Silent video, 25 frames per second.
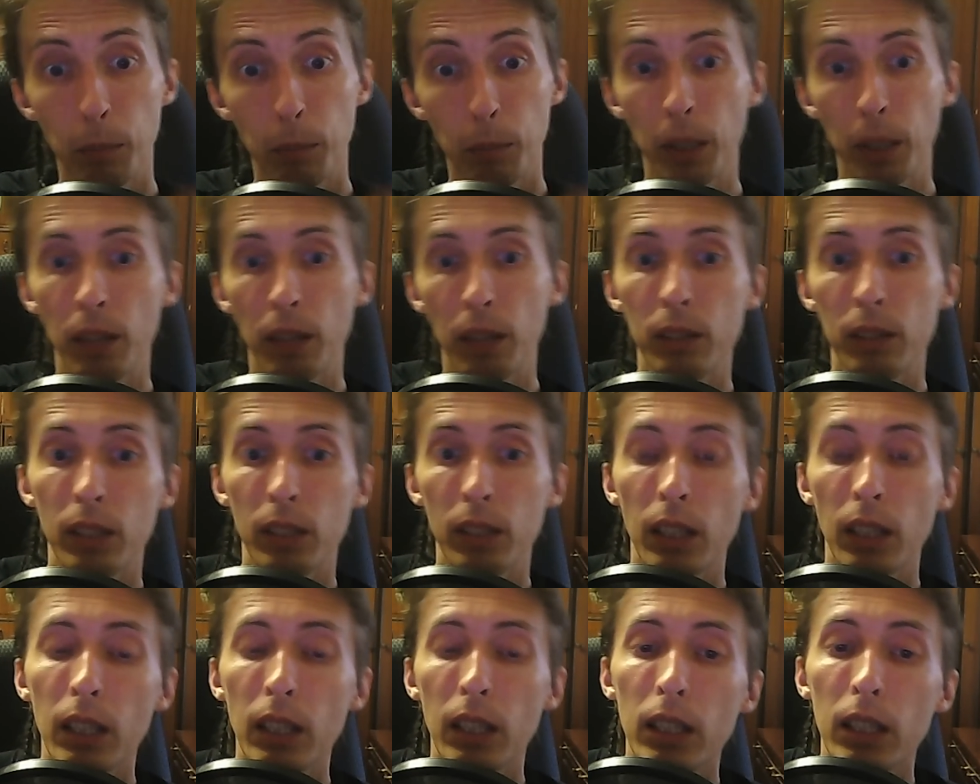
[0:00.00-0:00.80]

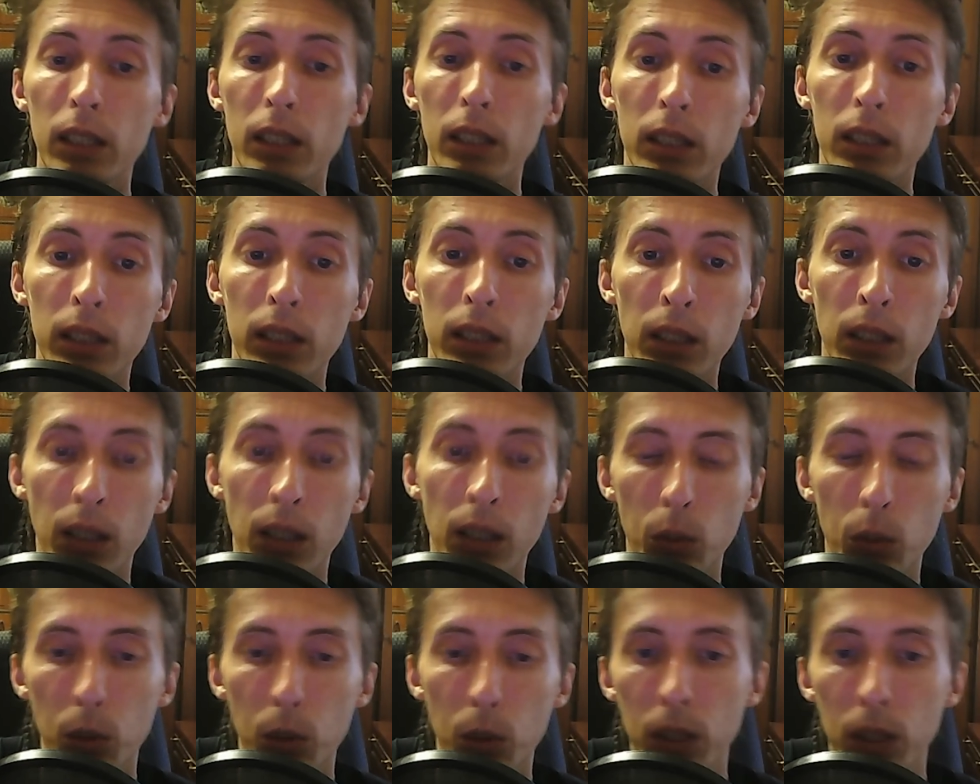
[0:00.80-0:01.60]
появится
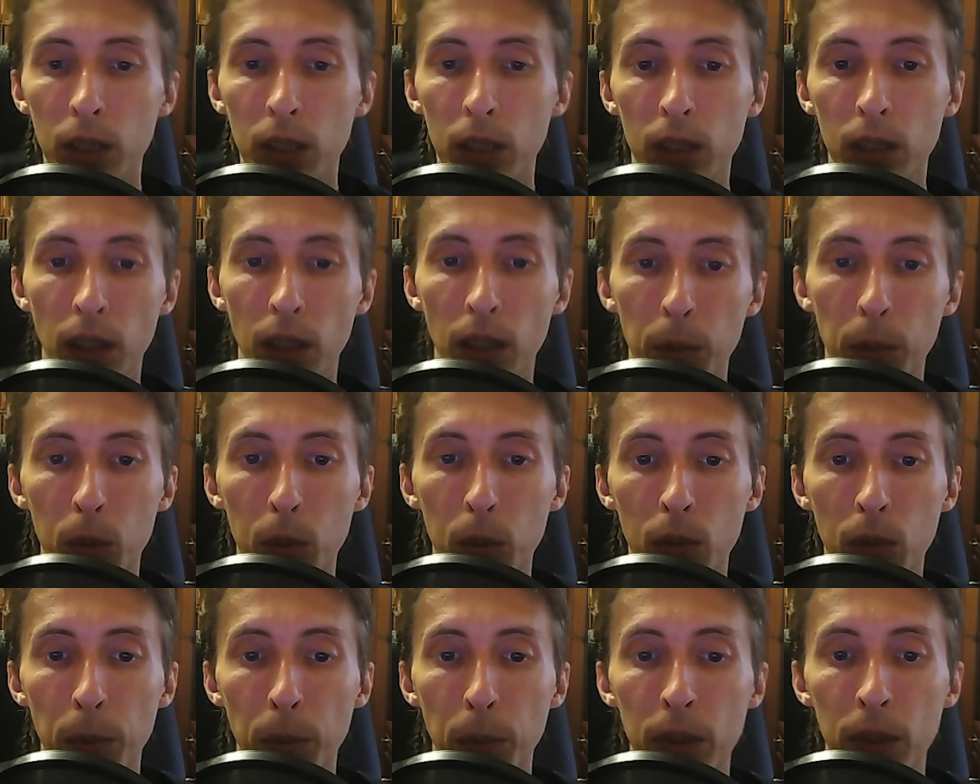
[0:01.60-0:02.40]
ссылка, ну, естественно, она
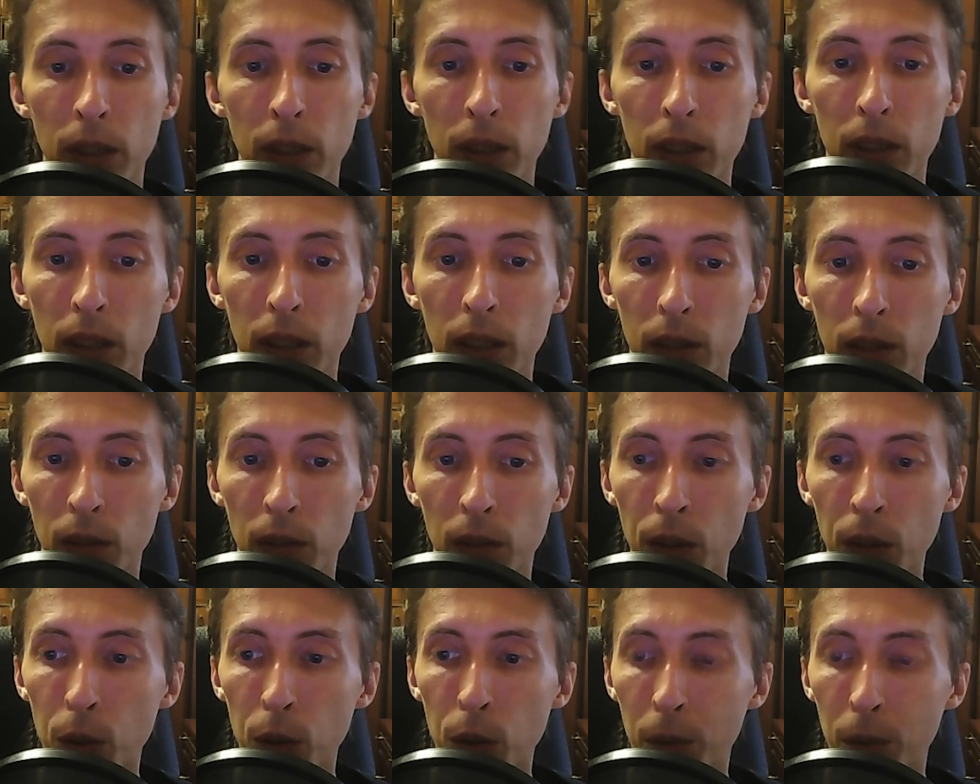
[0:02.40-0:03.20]
будет в описании этого
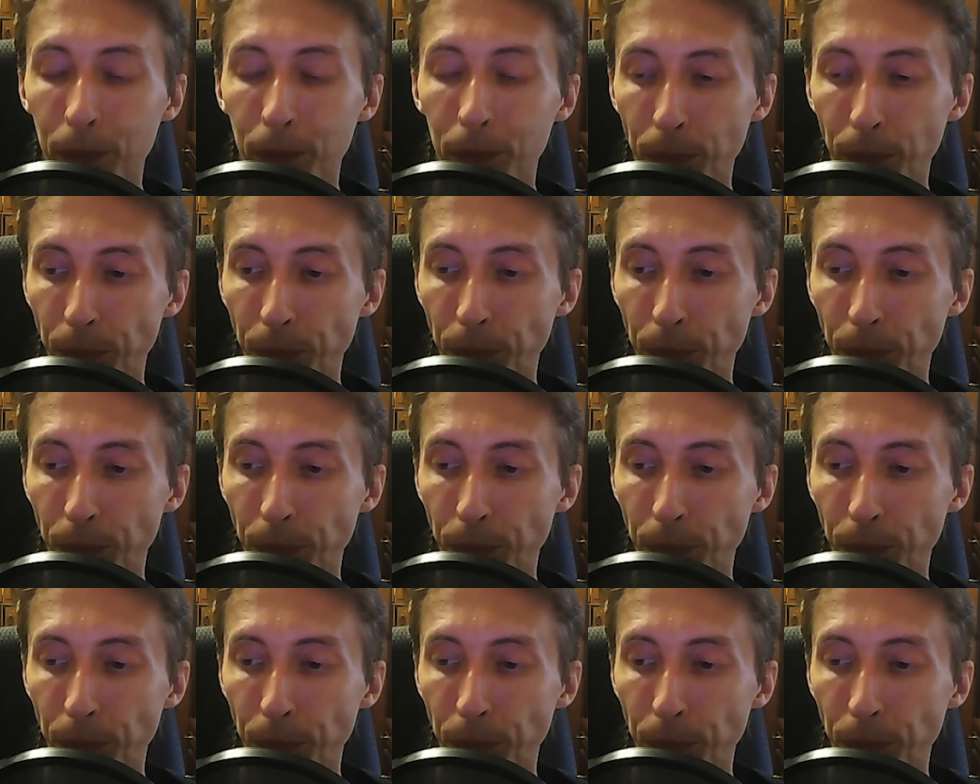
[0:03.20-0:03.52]
видео.